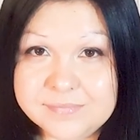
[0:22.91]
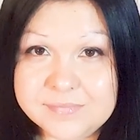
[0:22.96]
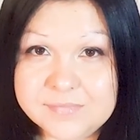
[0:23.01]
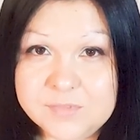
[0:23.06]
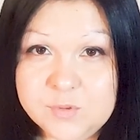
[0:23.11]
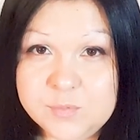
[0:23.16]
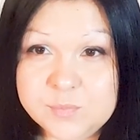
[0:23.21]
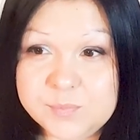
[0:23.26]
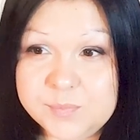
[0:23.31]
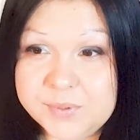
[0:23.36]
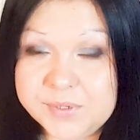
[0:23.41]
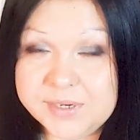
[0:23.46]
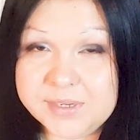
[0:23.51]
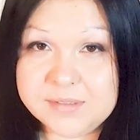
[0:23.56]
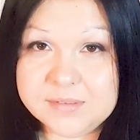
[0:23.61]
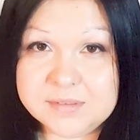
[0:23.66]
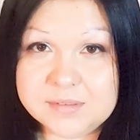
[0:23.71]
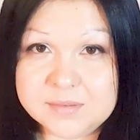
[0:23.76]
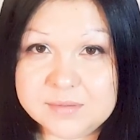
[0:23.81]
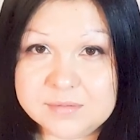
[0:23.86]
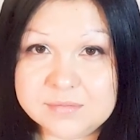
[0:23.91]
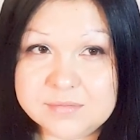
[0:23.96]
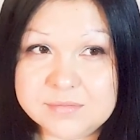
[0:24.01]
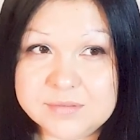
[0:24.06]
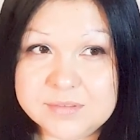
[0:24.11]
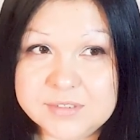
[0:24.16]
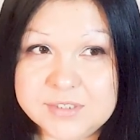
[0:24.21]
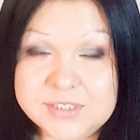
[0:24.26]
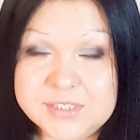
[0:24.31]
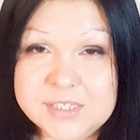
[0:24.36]
ну, бренд, э,
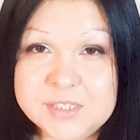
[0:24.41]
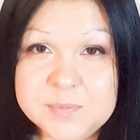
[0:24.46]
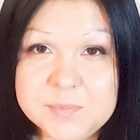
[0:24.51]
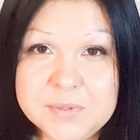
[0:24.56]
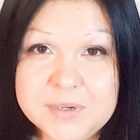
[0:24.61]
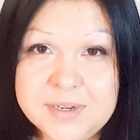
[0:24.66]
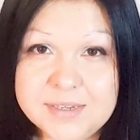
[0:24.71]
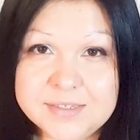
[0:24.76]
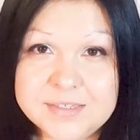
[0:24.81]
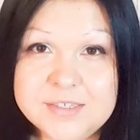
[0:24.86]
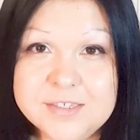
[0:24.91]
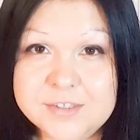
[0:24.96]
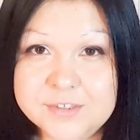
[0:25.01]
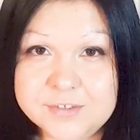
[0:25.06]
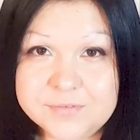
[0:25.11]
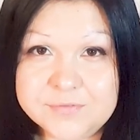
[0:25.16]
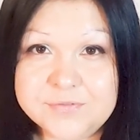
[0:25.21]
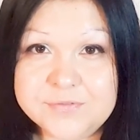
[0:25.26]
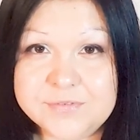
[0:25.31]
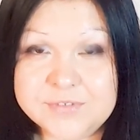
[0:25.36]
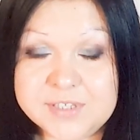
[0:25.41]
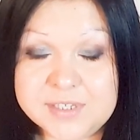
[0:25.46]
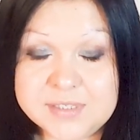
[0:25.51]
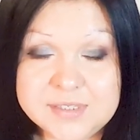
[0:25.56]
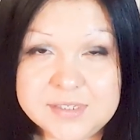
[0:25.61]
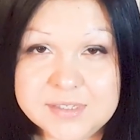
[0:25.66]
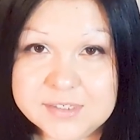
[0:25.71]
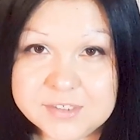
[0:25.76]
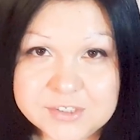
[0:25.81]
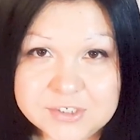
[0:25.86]
сеть магазинов с
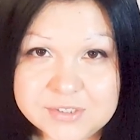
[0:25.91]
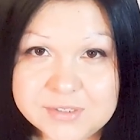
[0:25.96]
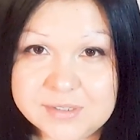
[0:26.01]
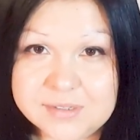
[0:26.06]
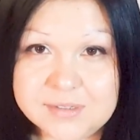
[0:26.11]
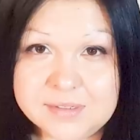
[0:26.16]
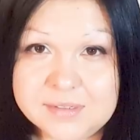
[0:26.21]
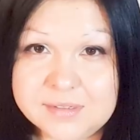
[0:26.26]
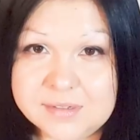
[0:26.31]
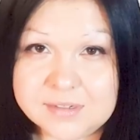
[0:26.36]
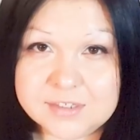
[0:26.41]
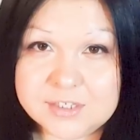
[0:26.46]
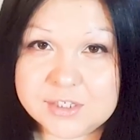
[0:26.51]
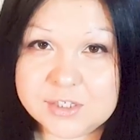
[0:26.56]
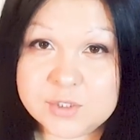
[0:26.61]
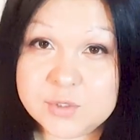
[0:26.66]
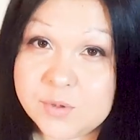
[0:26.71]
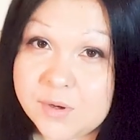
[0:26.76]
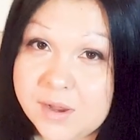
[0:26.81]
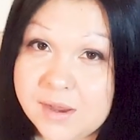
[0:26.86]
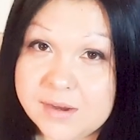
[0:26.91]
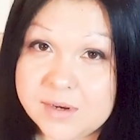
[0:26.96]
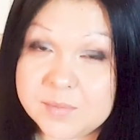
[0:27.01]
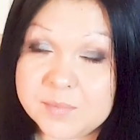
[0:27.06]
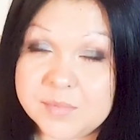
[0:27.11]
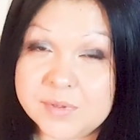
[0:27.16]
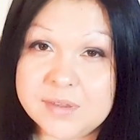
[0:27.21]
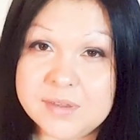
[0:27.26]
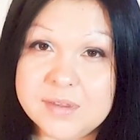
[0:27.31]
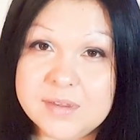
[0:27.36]
одеждой и
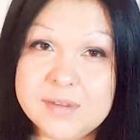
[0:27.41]
аксессуарами.